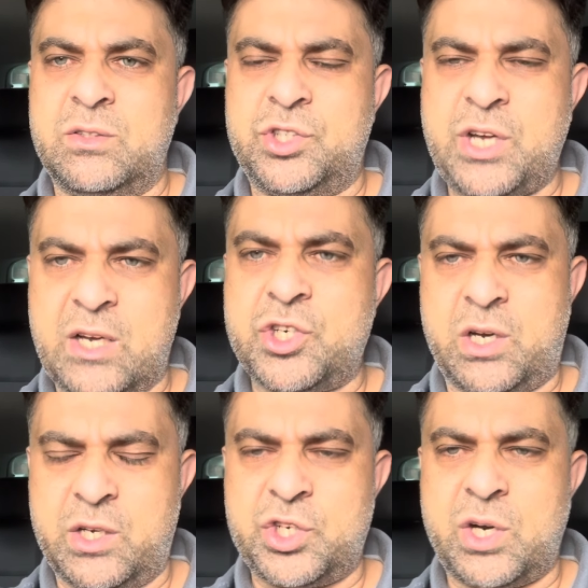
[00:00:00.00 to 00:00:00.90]
جا عشرة
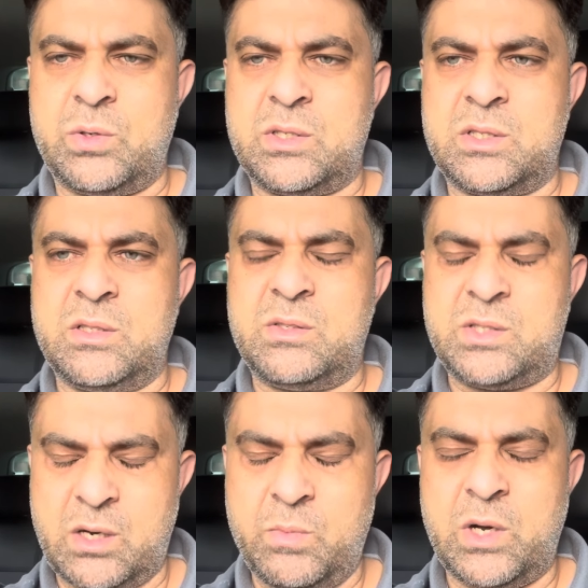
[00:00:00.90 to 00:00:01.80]
العشرة ونص
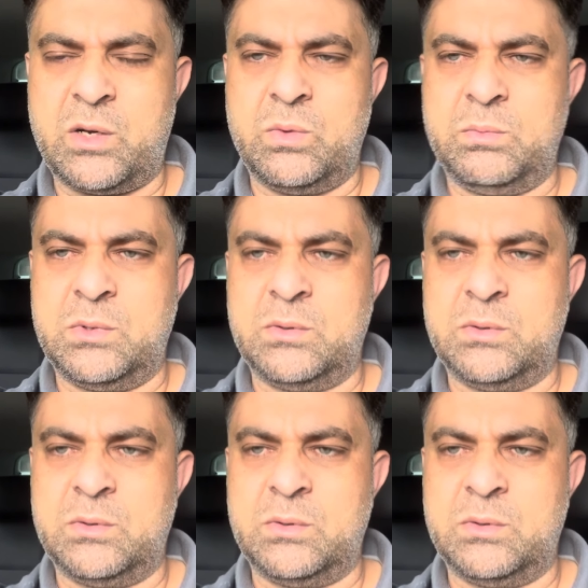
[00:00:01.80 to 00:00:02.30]
السلام عليكم